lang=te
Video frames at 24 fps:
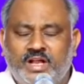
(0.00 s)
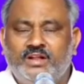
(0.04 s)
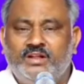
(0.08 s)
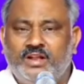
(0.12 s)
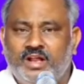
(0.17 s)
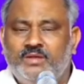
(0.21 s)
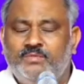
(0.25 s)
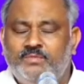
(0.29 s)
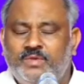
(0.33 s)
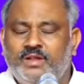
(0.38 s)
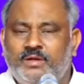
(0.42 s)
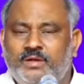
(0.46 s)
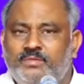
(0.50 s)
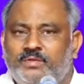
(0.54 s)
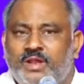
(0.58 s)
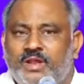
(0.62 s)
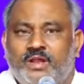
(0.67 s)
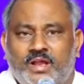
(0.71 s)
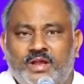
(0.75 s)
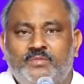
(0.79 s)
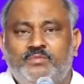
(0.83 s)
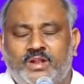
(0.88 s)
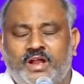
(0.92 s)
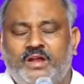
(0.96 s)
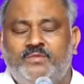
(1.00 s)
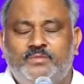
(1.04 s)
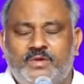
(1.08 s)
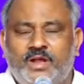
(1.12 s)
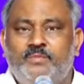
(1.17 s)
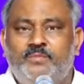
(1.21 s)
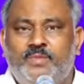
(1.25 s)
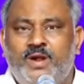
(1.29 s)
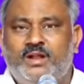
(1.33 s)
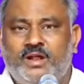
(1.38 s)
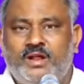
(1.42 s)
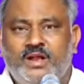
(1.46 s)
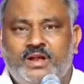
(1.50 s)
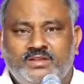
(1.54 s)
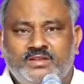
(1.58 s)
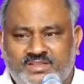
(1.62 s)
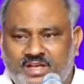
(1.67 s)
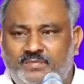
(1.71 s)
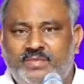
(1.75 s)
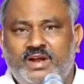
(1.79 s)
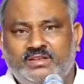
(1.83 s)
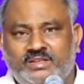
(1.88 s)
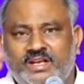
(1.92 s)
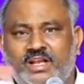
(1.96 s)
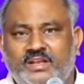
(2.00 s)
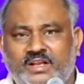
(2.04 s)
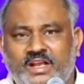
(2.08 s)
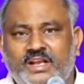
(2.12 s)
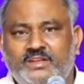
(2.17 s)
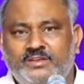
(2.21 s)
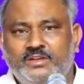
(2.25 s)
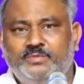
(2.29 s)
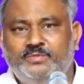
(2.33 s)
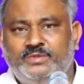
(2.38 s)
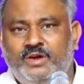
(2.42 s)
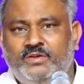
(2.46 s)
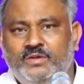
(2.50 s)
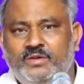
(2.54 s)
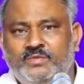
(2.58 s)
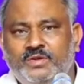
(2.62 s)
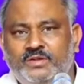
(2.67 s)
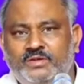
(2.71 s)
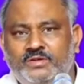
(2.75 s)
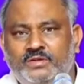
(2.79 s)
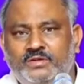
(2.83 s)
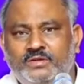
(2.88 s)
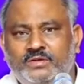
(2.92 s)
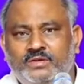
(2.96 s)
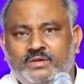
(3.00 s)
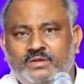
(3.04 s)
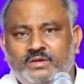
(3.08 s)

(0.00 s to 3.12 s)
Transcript: అంటే ఏం ఏం ఏం పాట సమాజానికి ఏం చెప్తామని మీరు